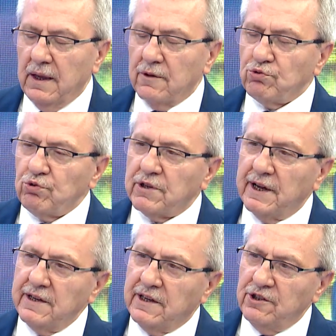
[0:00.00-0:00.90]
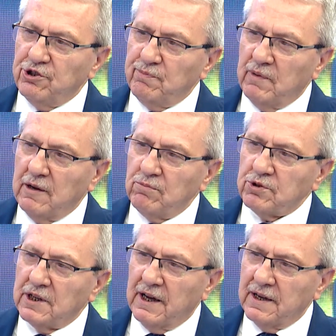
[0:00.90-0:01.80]
Sultan II.
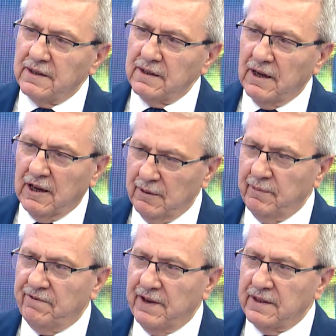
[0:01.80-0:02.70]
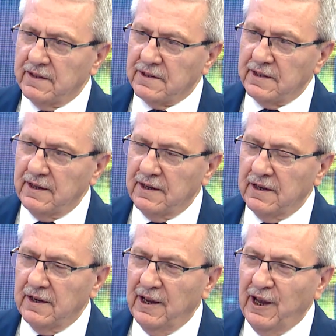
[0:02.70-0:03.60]
Mahmut Han'ın hanımefendisi
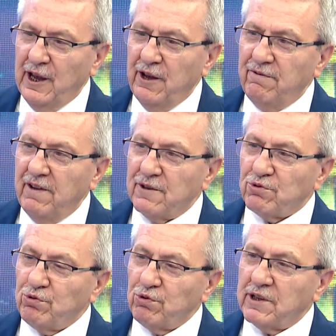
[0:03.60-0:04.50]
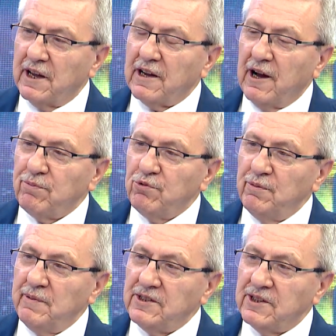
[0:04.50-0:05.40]
ve Sultan
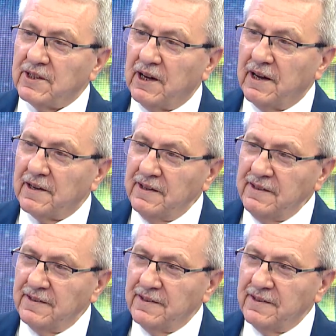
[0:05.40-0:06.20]
Abdülmecit Han'ın